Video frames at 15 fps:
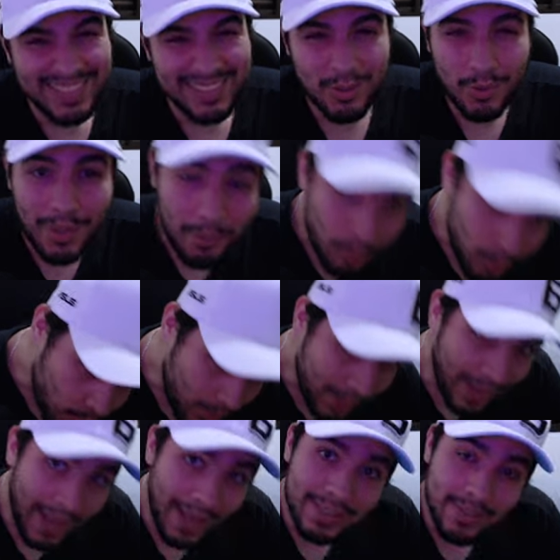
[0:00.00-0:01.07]
Zona é muito
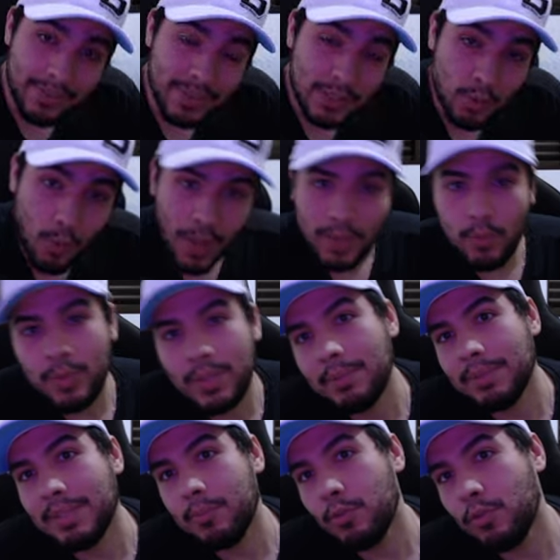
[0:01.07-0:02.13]
caro, você vai fazer de quarto item,
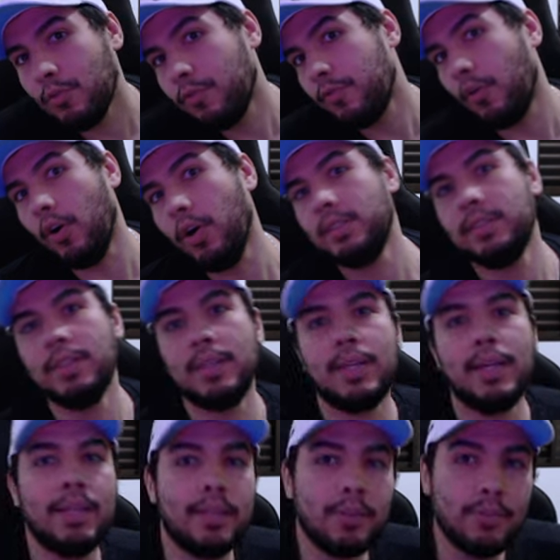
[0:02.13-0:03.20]
mas é muito forte, né,
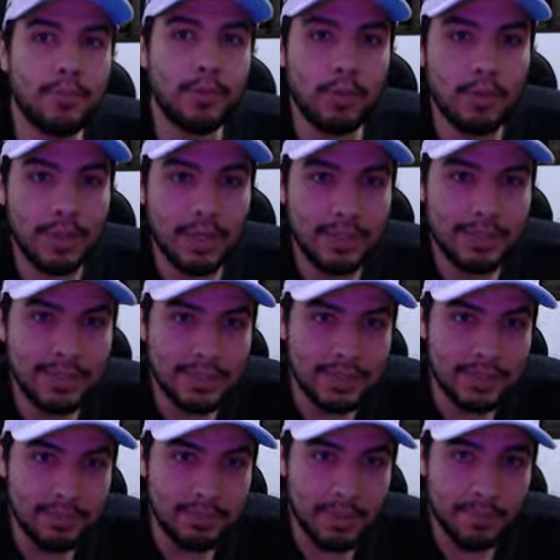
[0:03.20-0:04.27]
cara? Então eu vou colocar em
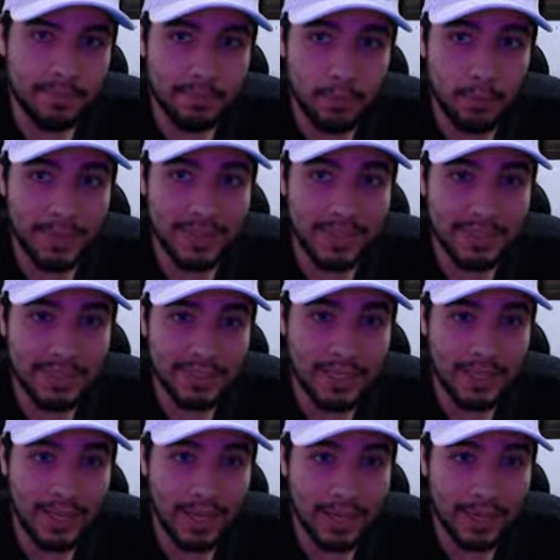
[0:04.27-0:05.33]
cima, por mais que ela seja
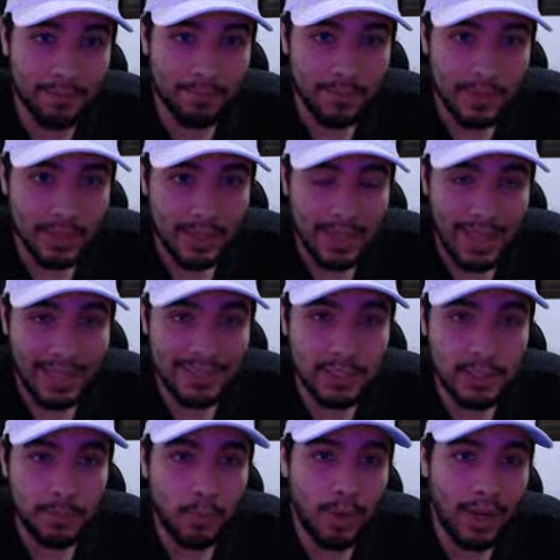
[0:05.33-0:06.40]
cara. Essa
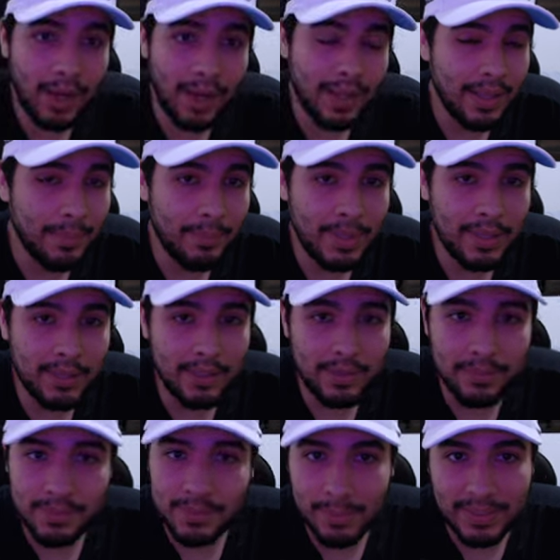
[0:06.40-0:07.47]
de empurrar, ela é bem
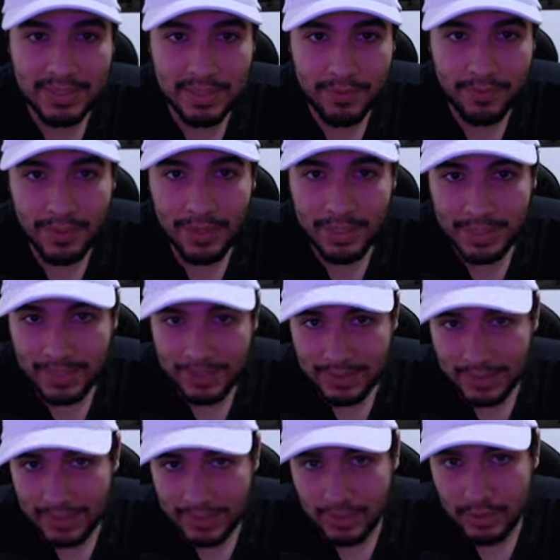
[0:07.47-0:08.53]
específica, e essa
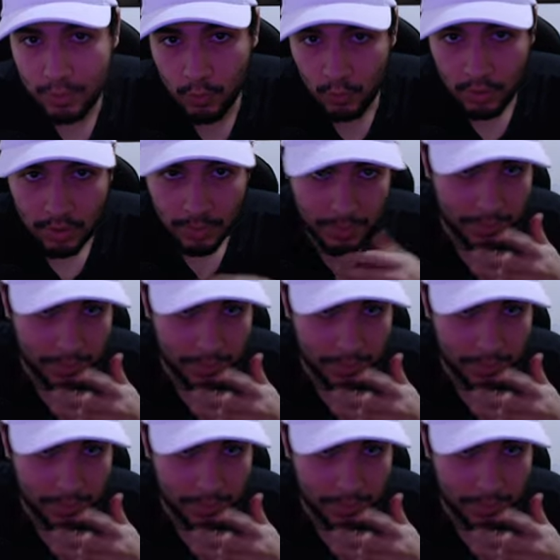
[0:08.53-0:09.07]
aqui de escudo também é